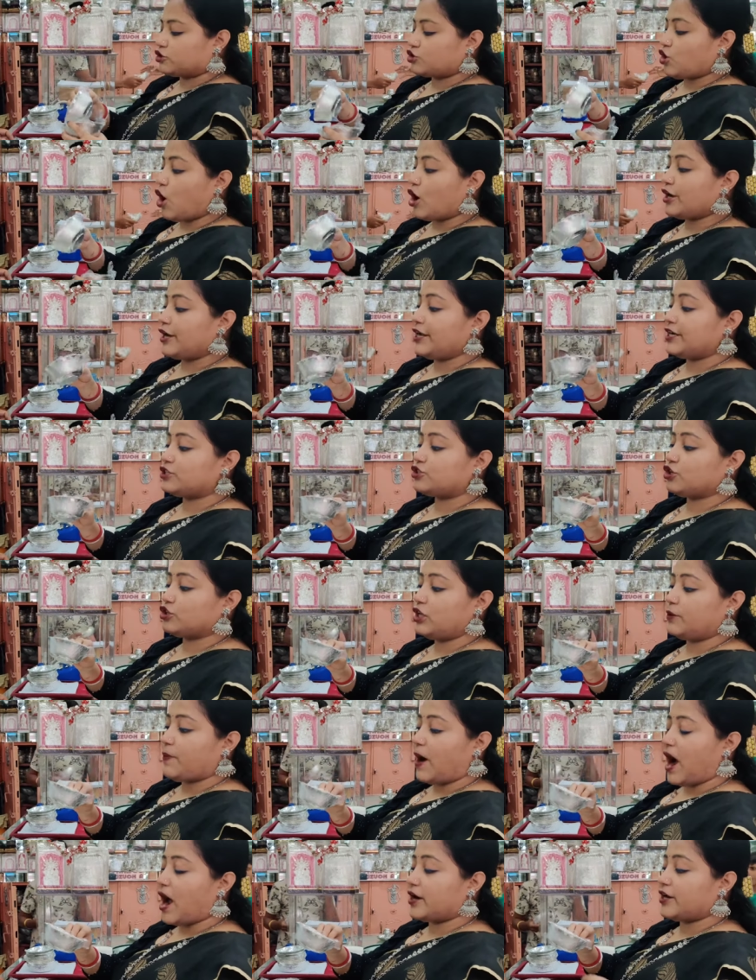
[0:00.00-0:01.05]
সলিড
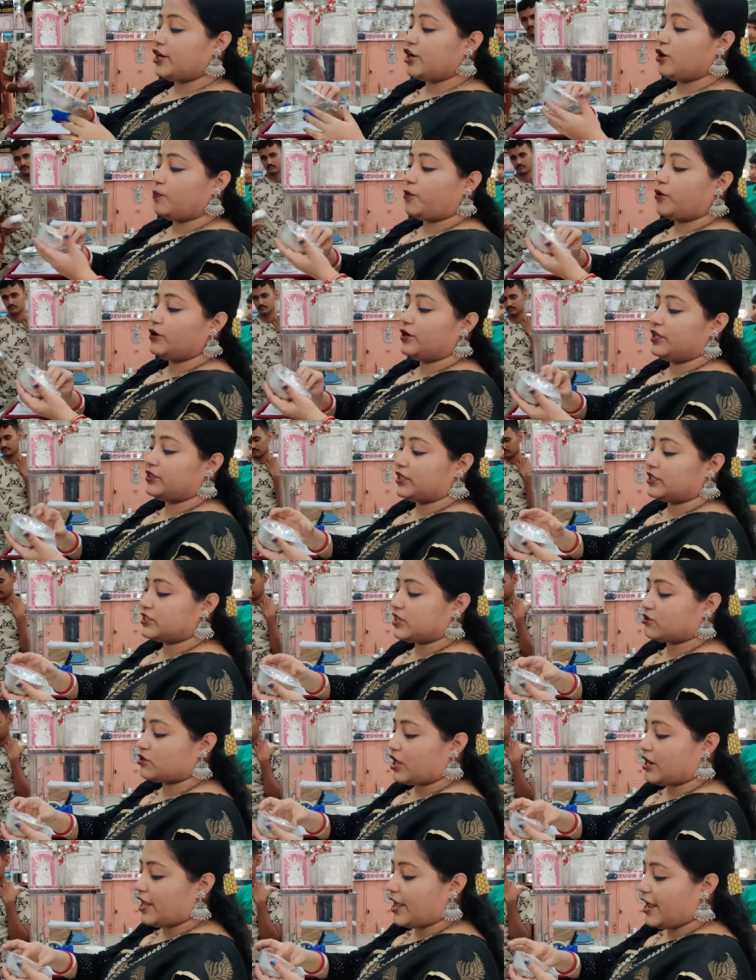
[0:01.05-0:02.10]
যদি ভারীর ওপর নিতে
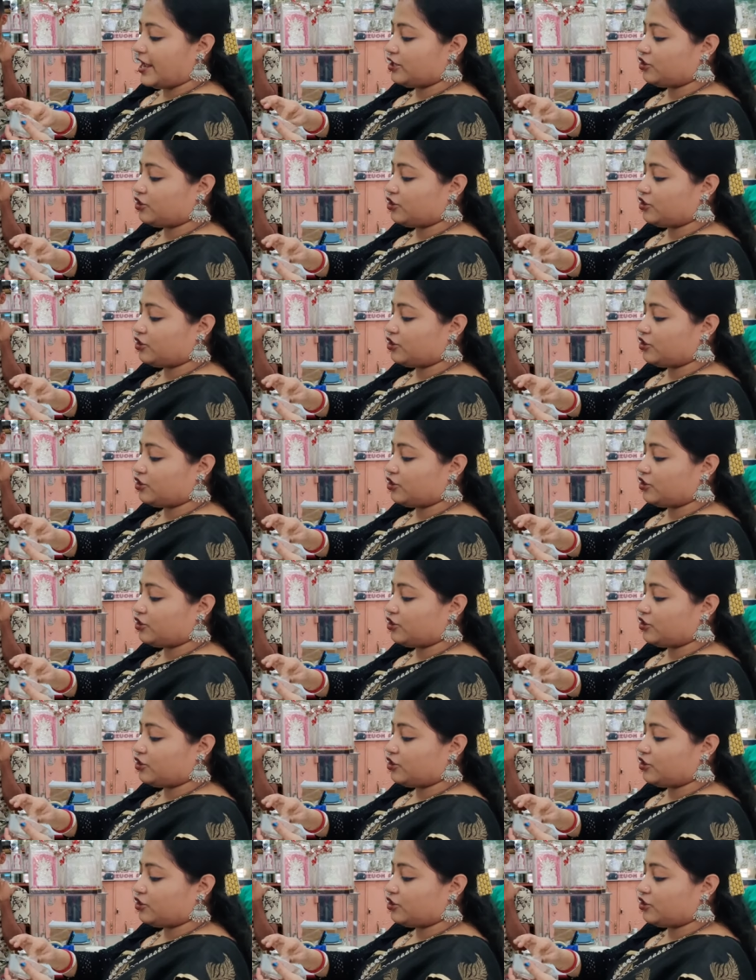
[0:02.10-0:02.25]
চাও তাহলে